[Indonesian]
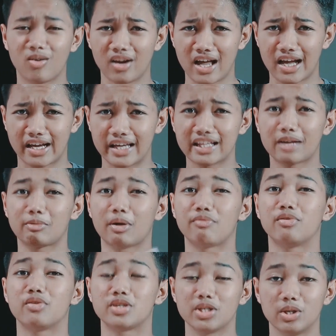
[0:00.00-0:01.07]
ekstra
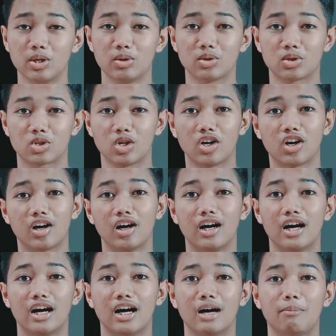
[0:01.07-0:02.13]
kolagen yang berfungsi
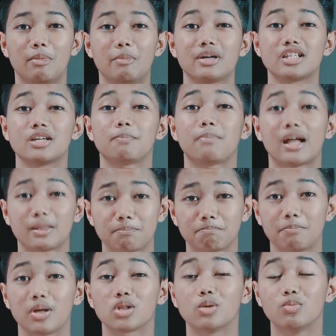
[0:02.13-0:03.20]
untuk uh, eh,
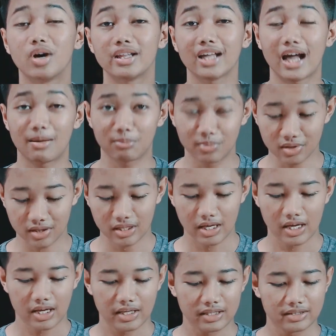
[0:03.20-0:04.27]
mempercepat pertumbuhan
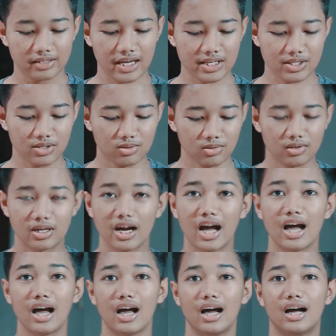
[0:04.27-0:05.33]
rambut dan
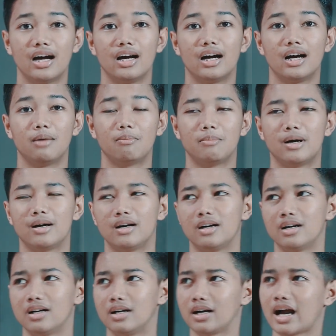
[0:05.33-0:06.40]
juga
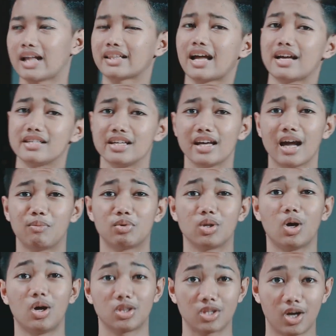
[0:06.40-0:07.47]
uh, mengatasi rambut
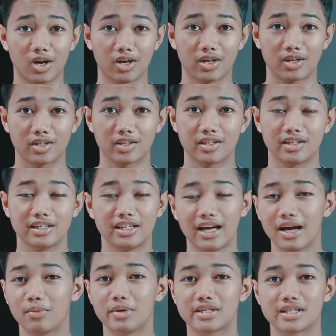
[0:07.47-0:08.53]
rontok.
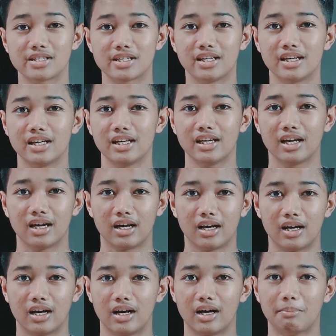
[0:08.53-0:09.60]
Ya, which is
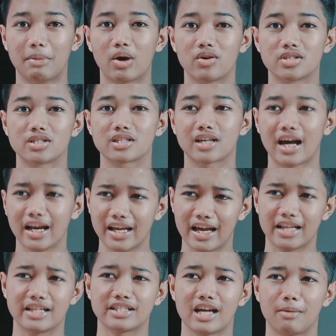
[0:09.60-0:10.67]
ini bagus sekali
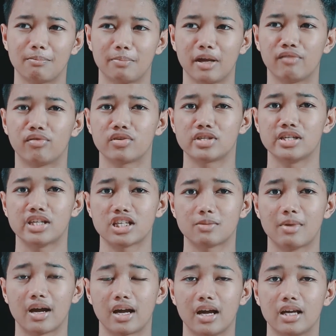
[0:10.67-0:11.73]
ya di samping
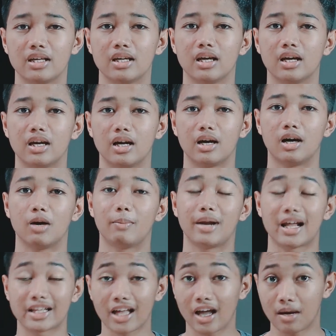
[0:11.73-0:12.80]
fungsinya sebagai
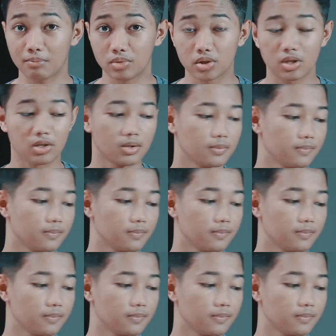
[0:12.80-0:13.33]
penata rambut